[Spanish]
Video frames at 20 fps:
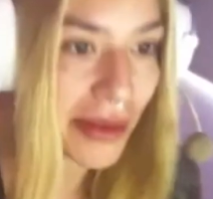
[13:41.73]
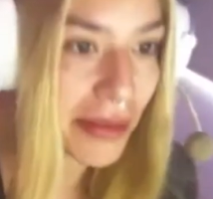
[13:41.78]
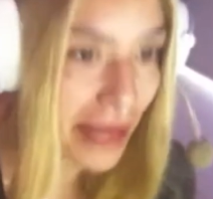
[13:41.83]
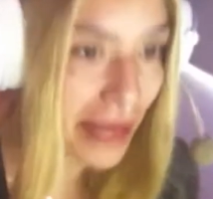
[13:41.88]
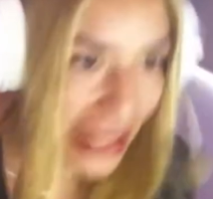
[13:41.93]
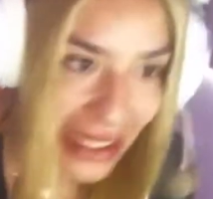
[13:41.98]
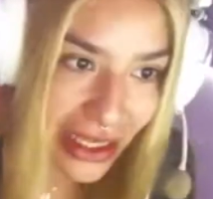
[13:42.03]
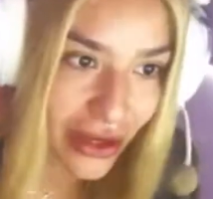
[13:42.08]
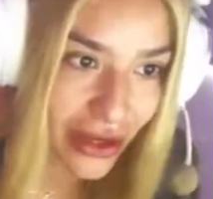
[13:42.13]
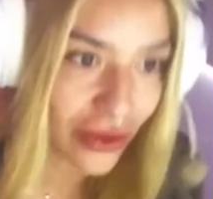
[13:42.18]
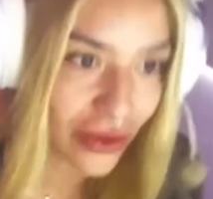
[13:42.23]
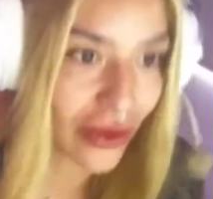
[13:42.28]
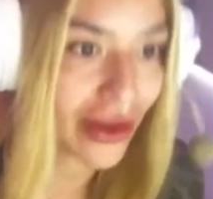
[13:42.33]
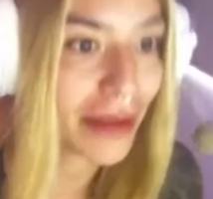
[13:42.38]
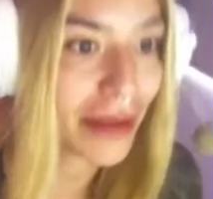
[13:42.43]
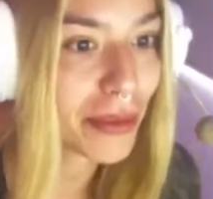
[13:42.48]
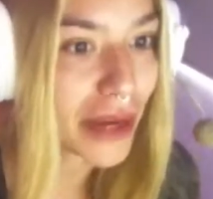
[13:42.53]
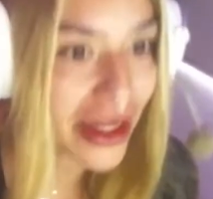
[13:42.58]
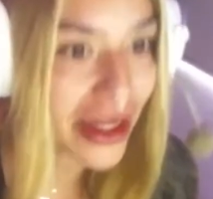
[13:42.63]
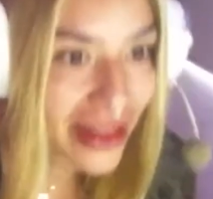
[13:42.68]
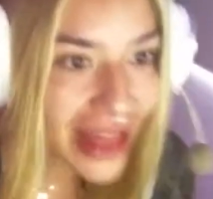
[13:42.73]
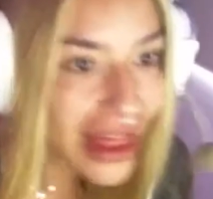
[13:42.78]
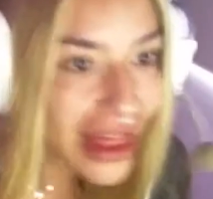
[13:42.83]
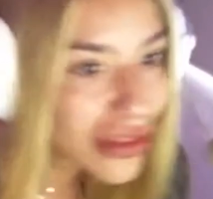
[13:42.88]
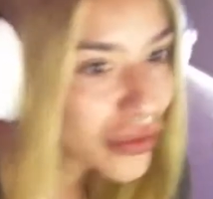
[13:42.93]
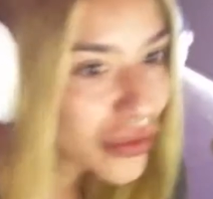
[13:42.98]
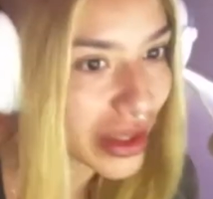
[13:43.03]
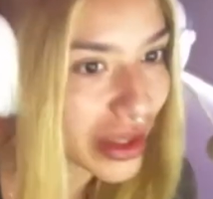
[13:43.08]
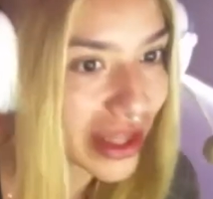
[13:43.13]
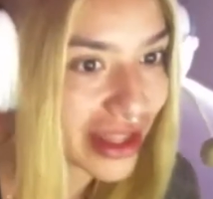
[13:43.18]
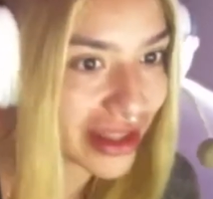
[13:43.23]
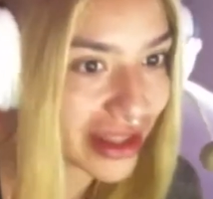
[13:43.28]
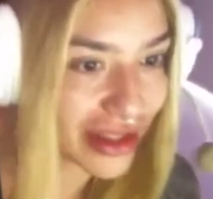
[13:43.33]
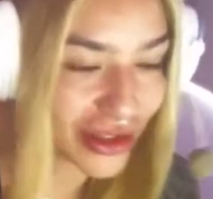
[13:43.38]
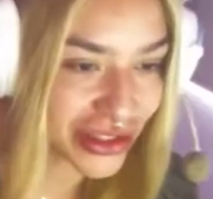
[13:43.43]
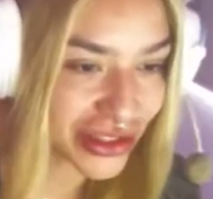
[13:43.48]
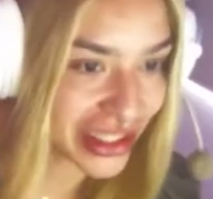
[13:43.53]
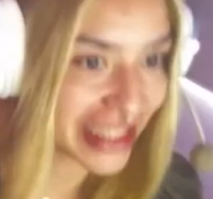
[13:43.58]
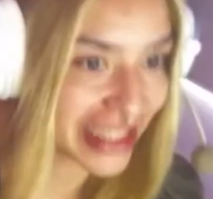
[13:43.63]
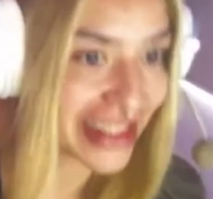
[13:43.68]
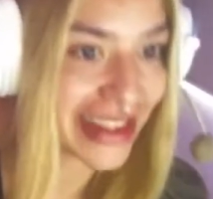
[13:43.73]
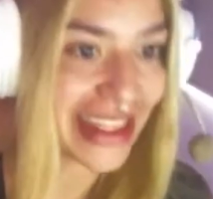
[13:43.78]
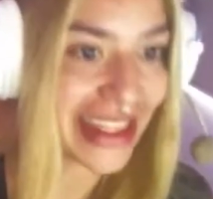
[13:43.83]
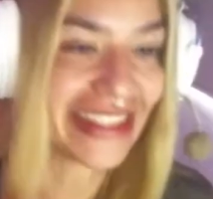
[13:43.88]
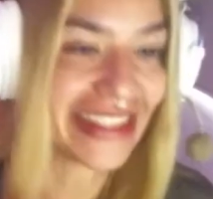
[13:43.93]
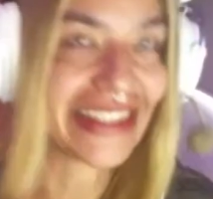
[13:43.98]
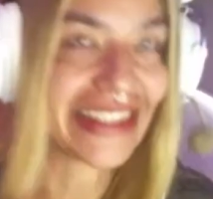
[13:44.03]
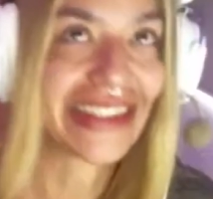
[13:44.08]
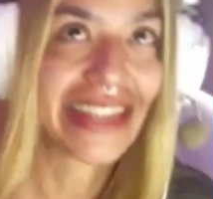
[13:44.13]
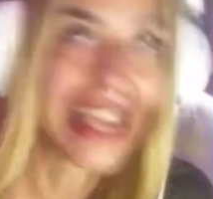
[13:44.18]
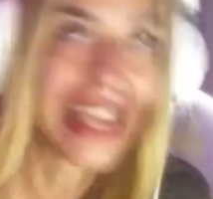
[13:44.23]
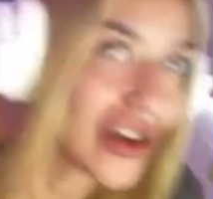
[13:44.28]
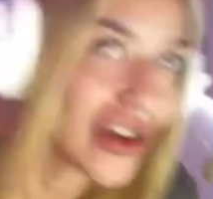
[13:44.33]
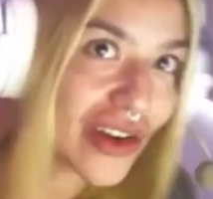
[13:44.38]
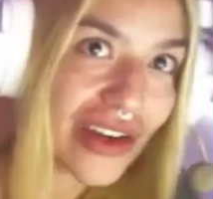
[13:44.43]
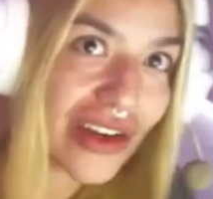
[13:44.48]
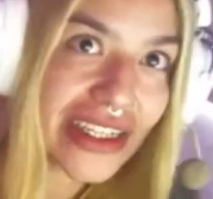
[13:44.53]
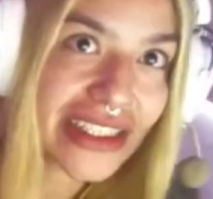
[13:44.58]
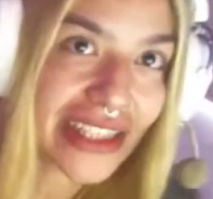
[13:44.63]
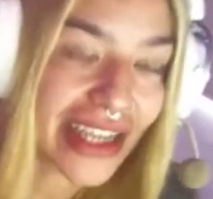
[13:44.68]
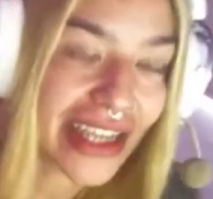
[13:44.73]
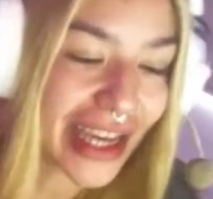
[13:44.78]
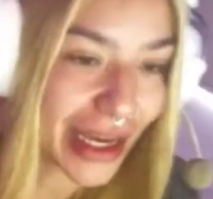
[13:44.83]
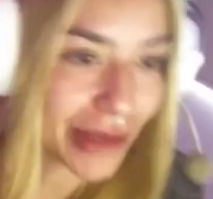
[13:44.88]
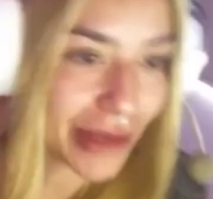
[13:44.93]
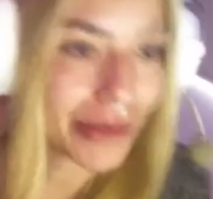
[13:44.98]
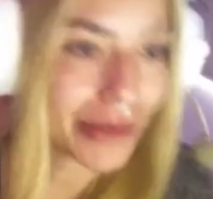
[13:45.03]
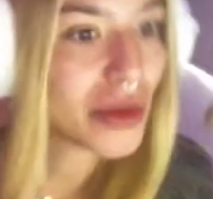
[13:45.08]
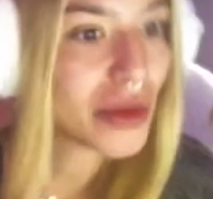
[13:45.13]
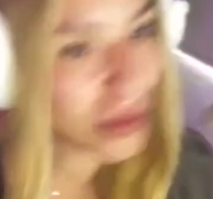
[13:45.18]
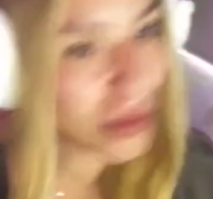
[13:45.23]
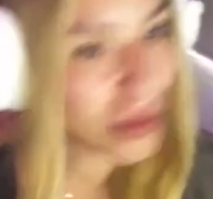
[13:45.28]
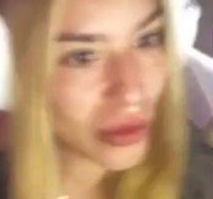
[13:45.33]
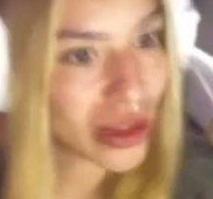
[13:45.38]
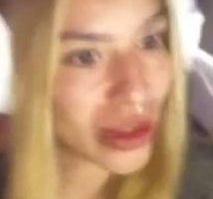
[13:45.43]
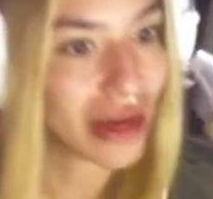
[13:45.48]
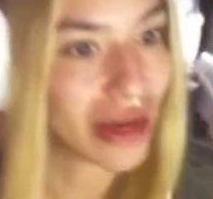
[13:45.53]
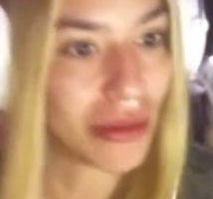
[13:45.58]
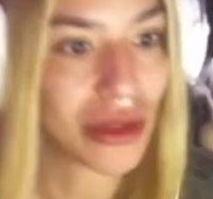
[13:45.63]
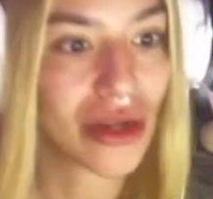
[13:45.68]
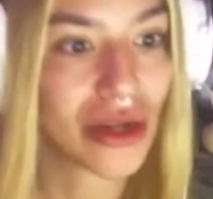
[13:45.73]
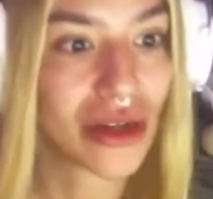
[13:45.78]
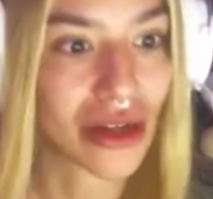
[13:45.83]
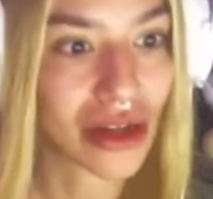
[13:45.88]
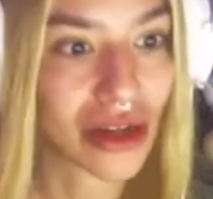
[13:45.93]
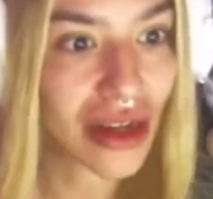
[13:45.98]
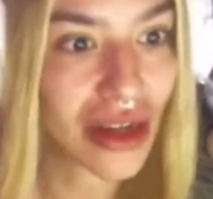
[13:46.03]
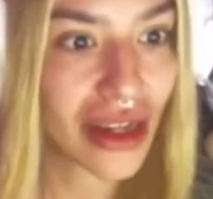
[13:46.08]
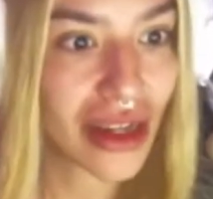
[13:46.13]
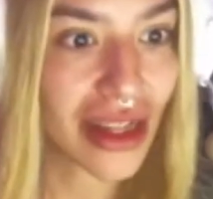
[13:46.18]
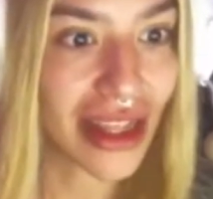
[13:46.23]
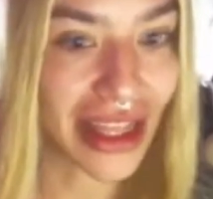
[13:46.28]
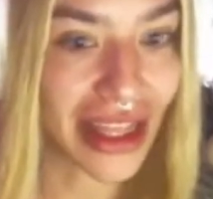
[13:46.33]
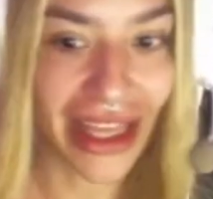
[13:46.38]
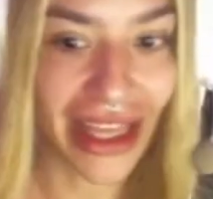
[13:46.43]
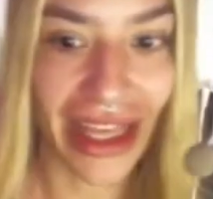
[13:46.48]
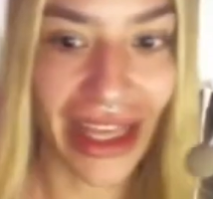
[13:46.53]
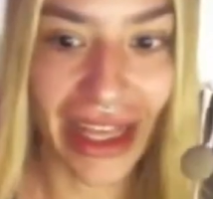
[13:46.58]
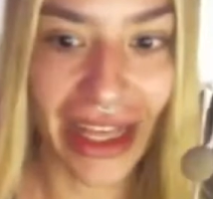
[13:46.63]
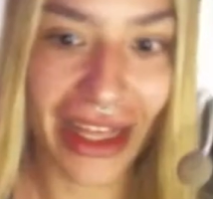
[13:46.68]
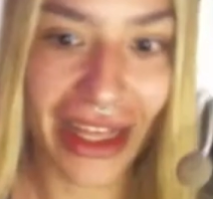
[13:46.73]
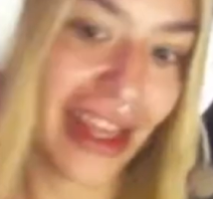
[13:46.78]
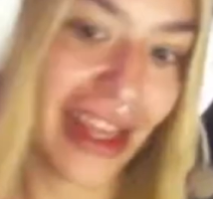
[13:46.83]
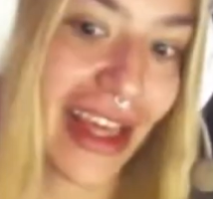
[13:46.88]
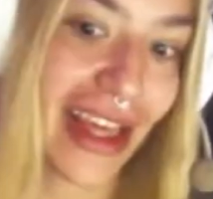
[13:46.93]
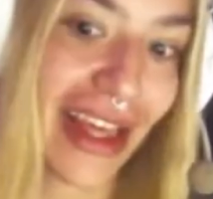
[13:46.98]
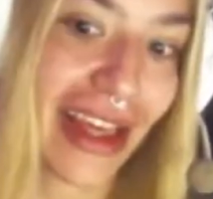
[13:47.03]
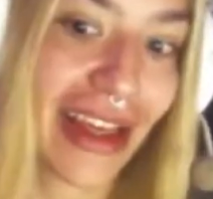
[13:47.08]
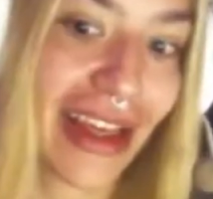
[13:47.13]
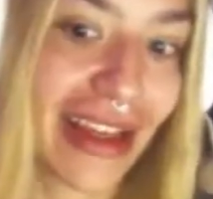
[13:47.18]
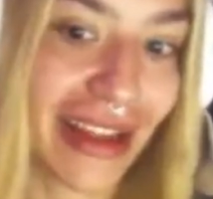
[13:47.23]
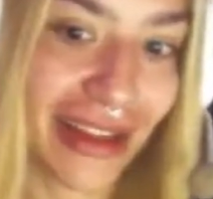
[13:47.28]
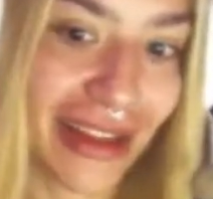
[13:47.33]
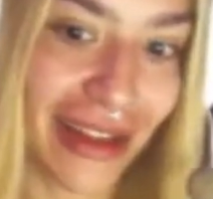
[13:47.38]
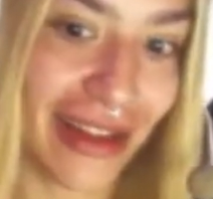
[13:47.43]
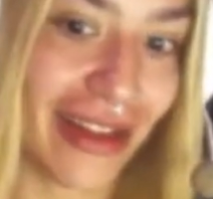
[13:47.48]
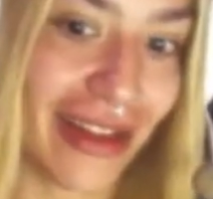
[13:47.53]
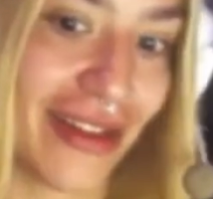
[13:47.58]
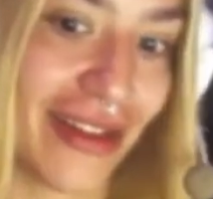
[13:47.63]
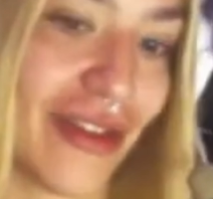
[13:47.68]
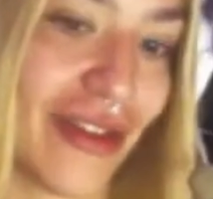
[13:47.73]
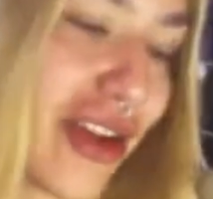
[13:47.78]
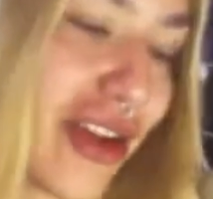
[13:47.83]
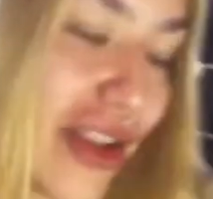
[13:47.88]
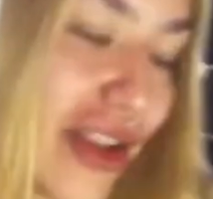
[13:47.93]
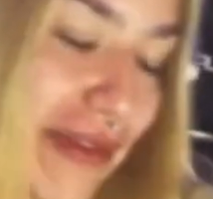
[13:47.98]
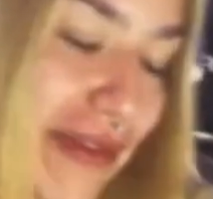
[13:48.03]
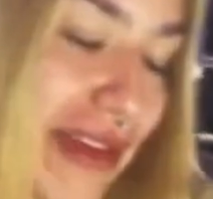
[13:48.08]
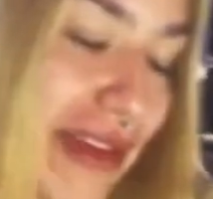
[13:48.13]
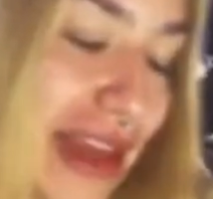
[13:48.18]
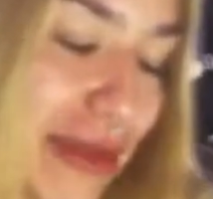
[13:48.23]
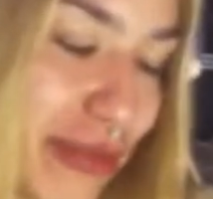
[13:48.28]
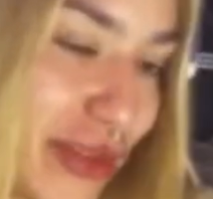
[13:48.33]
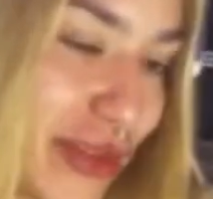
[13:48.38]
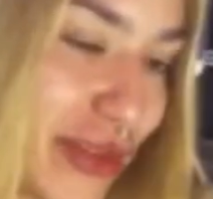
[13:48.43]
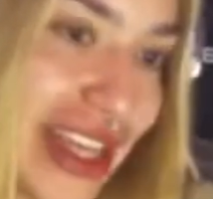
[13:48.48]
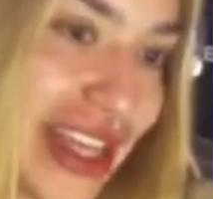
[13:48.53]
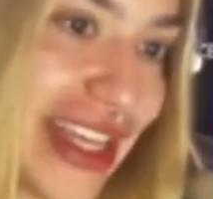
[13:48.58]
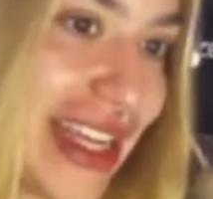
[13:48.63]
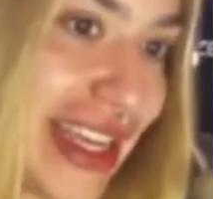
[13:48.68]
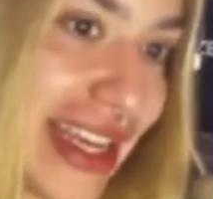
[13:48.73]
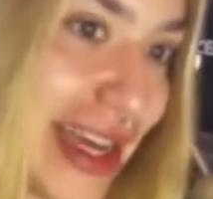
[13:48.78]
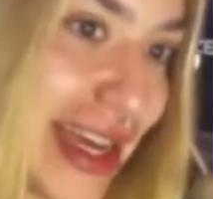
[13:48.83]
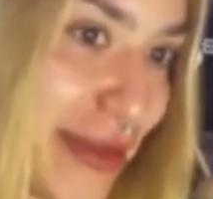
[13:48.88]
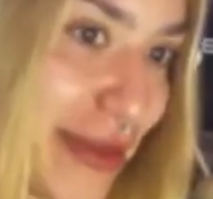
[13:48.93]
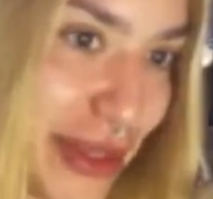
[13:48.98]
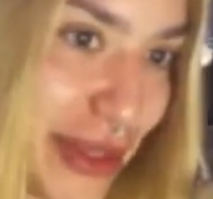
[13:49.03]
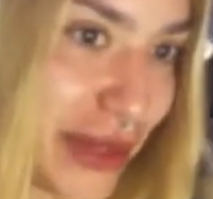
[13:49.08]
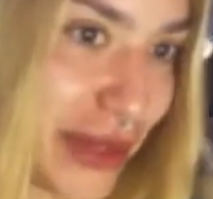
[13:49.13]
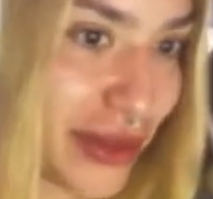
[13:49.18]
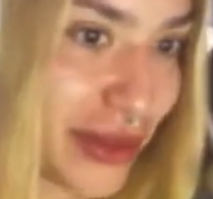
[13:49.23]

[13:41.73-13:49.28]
México. En verdad, güey. O sea, deseo este cambio muy cabrón. Y no creo que vaya por ahí el cambio.